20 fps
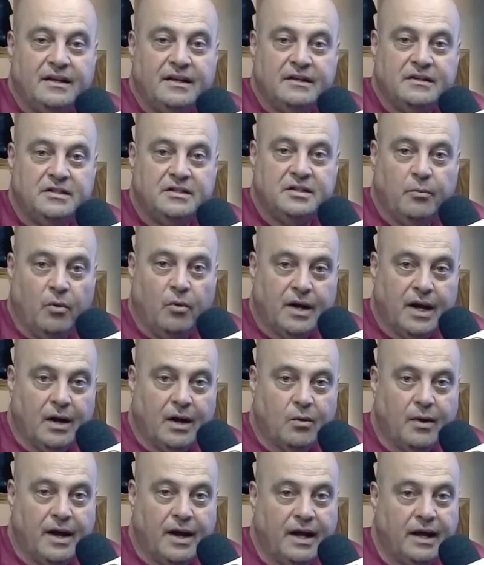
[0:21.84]
de
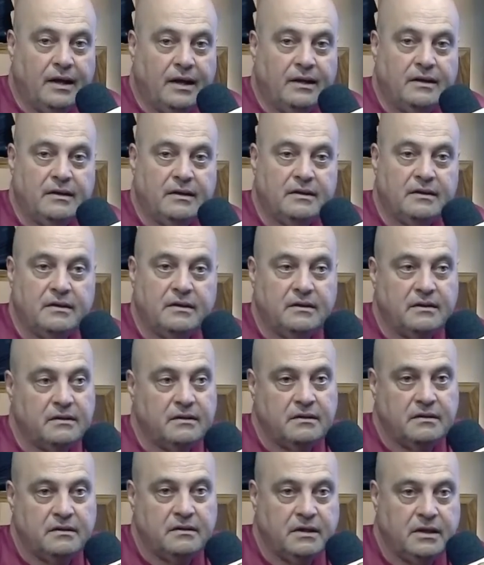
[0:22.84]
Mongaguá
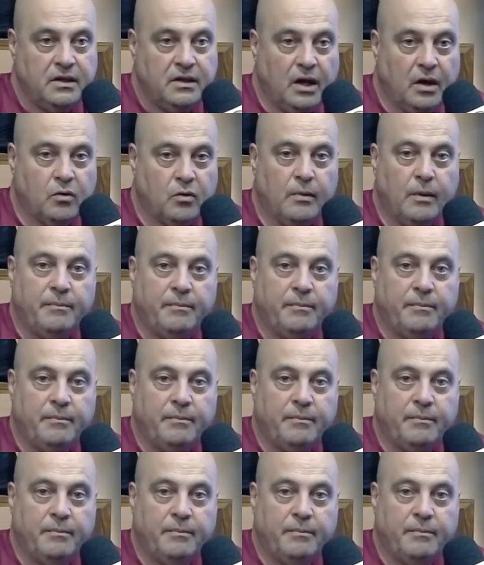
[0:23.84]
e alguma